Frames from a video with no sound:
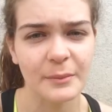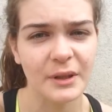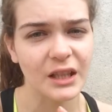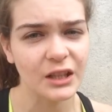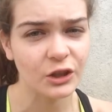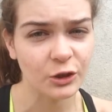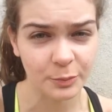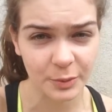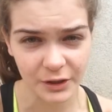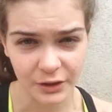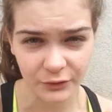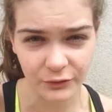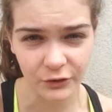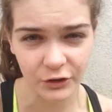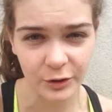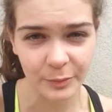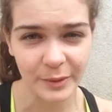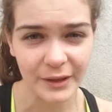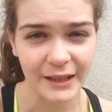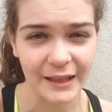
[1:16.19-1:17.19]
meglio per
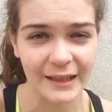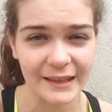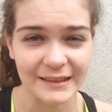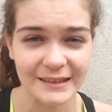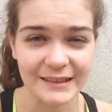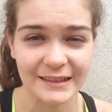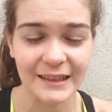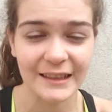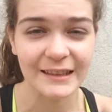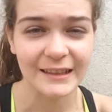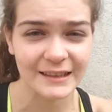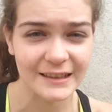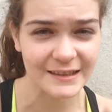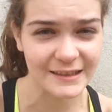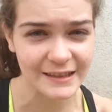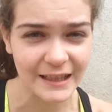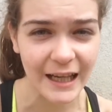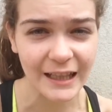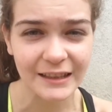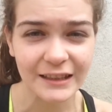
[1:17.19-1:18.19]
voi perché se
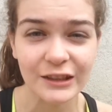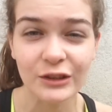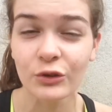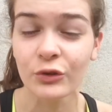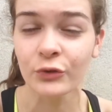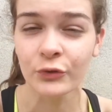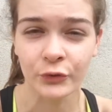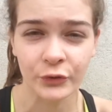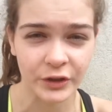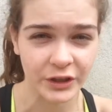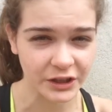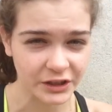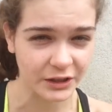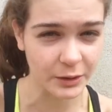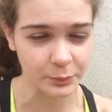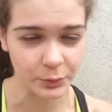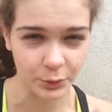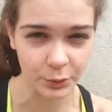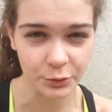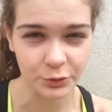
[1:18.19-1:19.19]
iniziate non
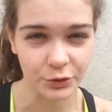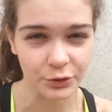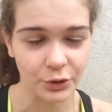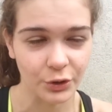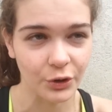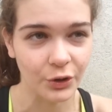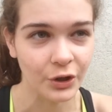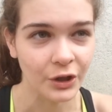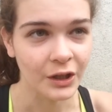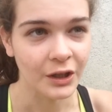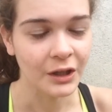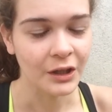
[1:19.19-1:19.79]
finite più, sono